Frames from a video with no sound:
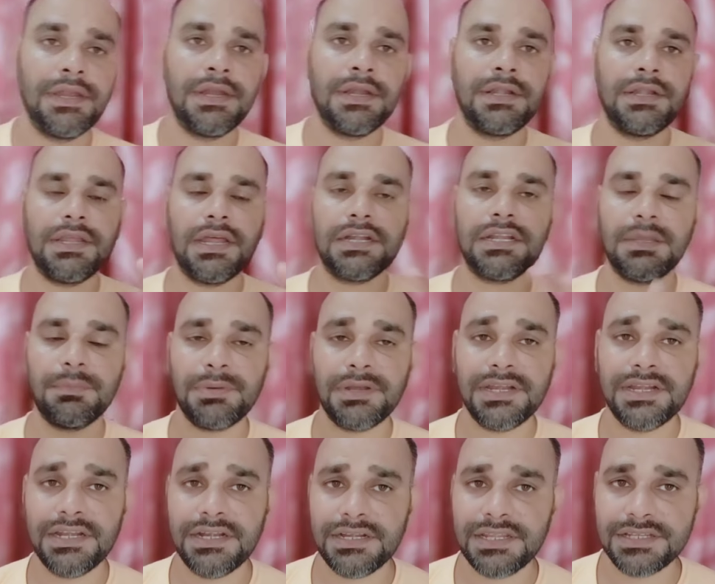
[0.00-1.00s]
टाटा
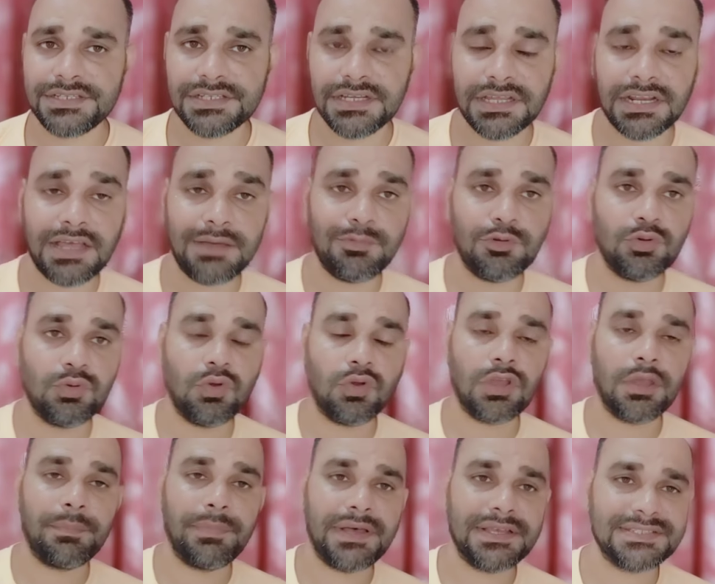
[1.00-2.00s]
प्ले डीटेच अगर आप लोगों
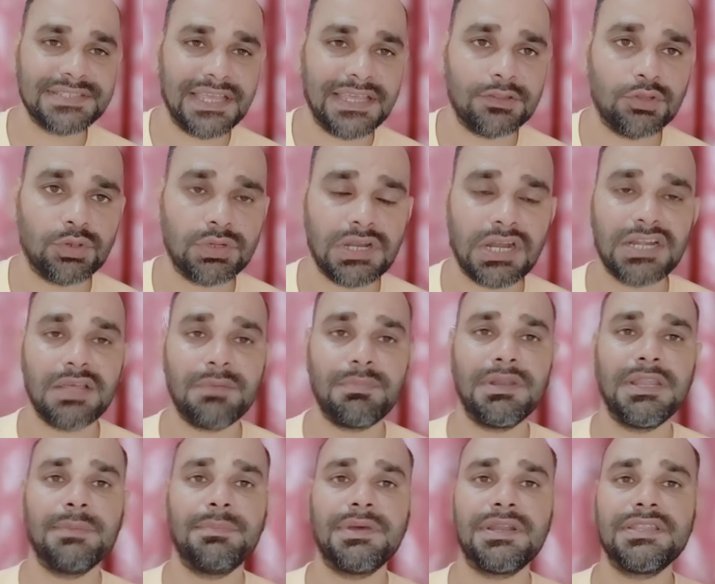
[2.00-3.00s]
के पास है तो टाटा
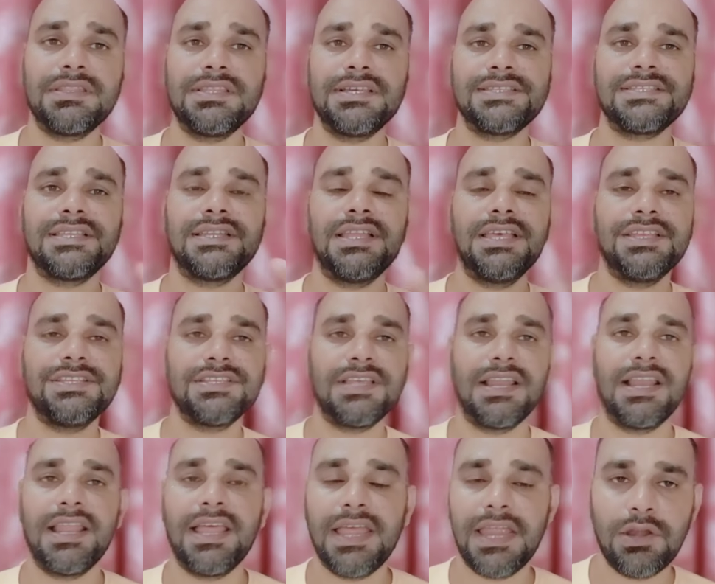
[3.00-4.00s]
प्ले पर 10 नए
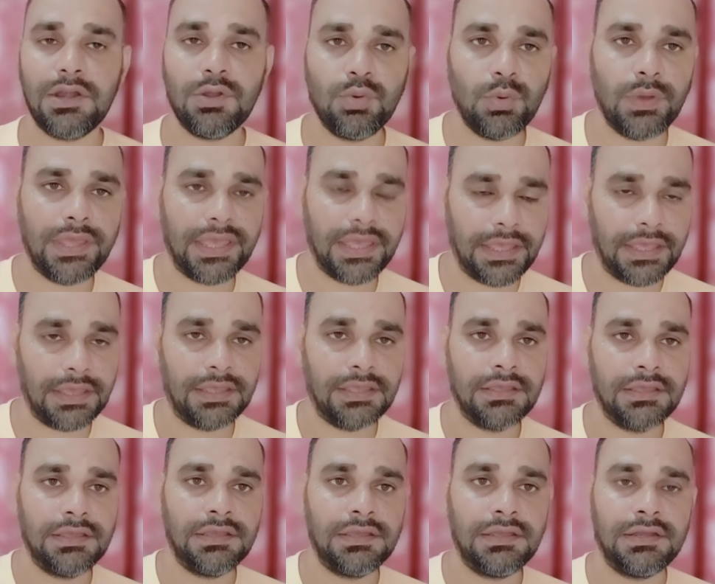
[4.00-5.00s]
चैनल ऐड हुए हैं
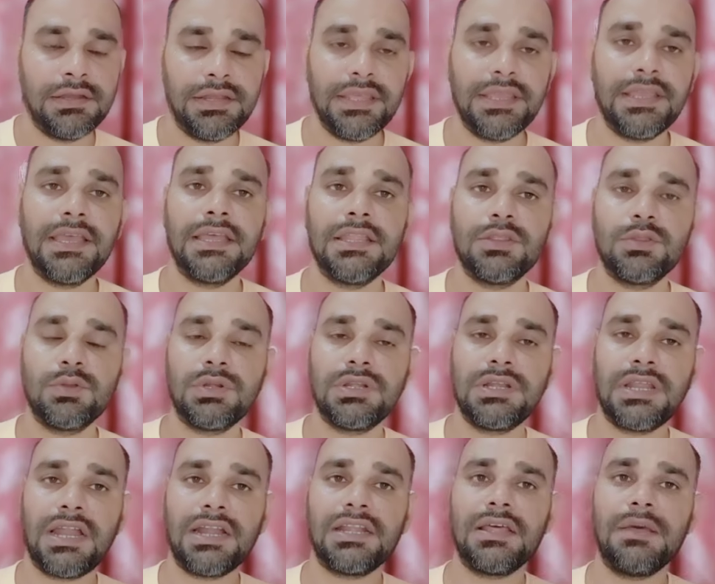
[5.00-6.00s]
ठीक है तो
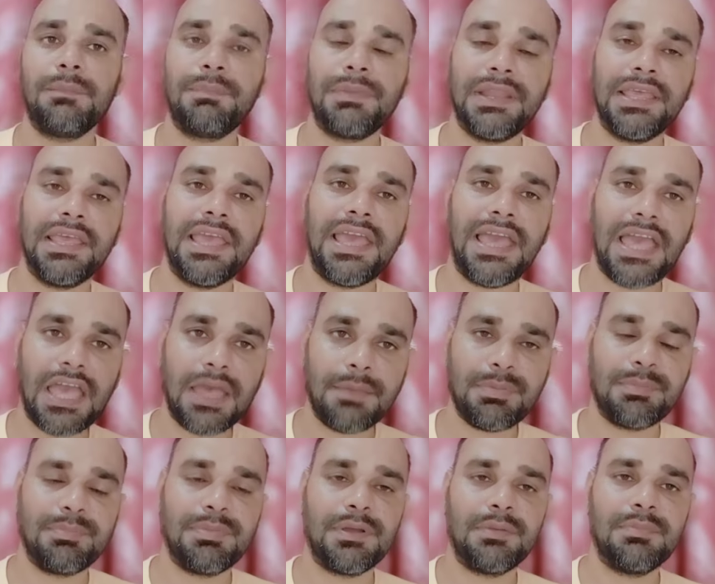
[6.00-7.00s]
टाटा प्ले ऐप
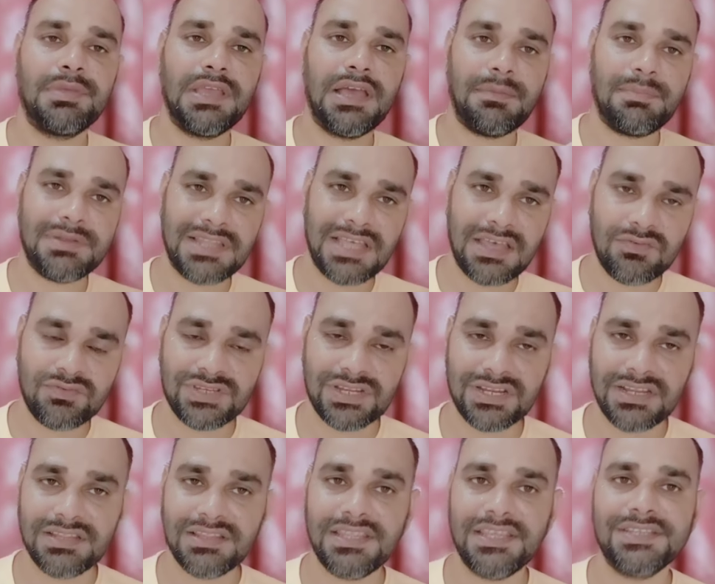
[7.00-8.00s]
पर भी आप लाइव
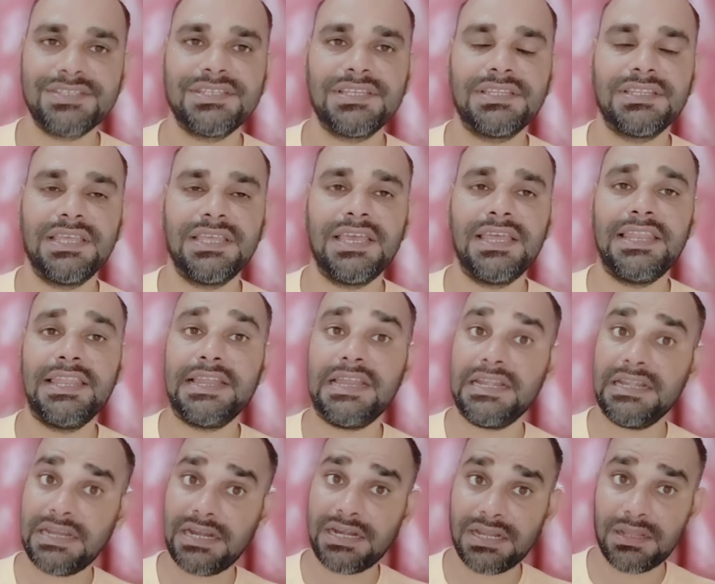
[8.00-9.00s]
चैनल देख सकते हैं
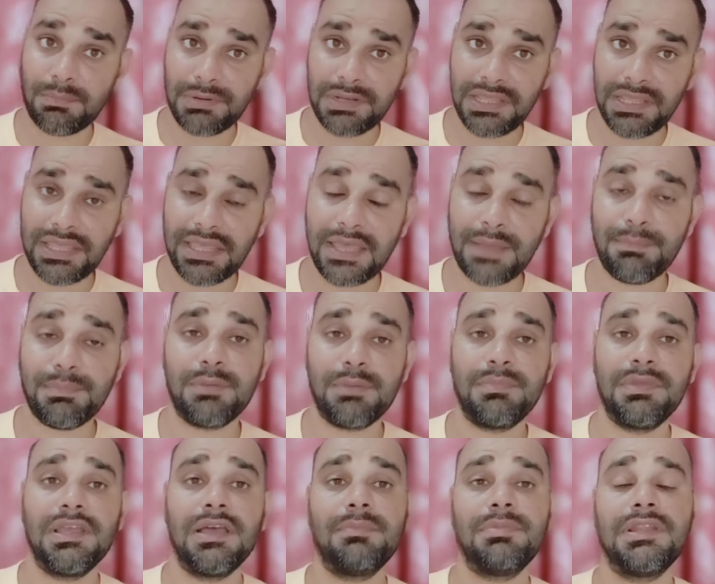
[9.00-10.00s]
लेकिन टाटा प्ले ऐप पर
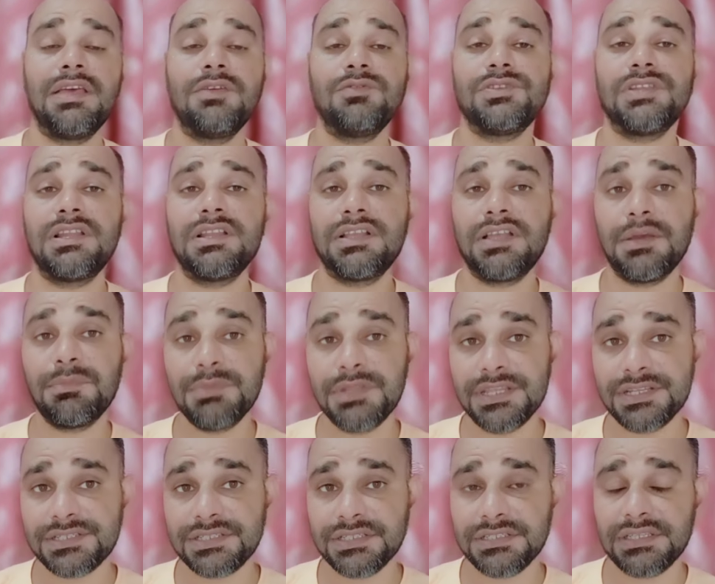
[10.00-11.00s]
भी आप लाइव चैनल कब
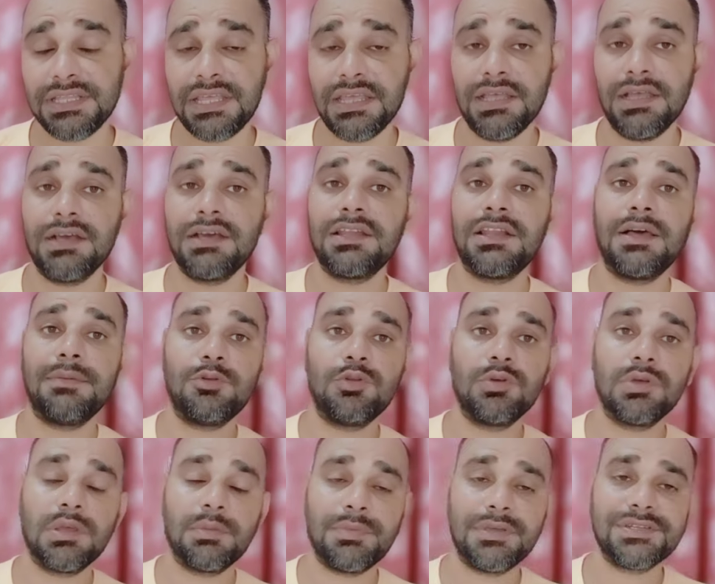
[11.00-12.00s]
देख सकते हैं अगर आप
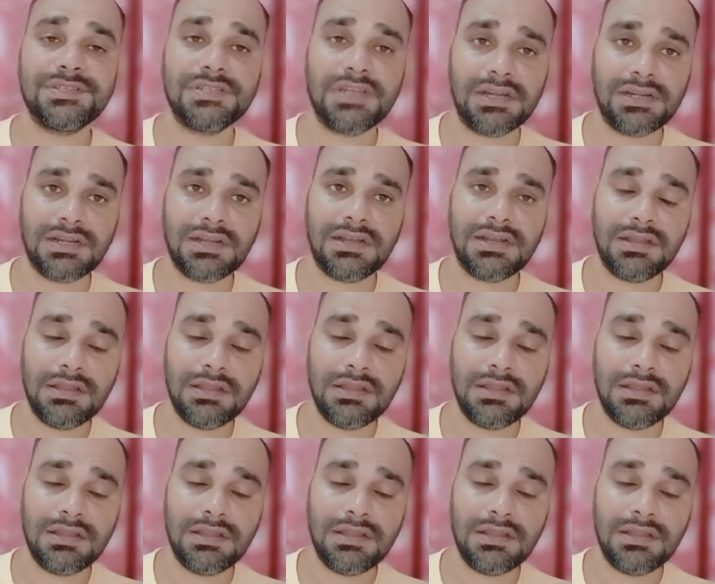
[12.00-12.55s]
लोगों के पास टाटा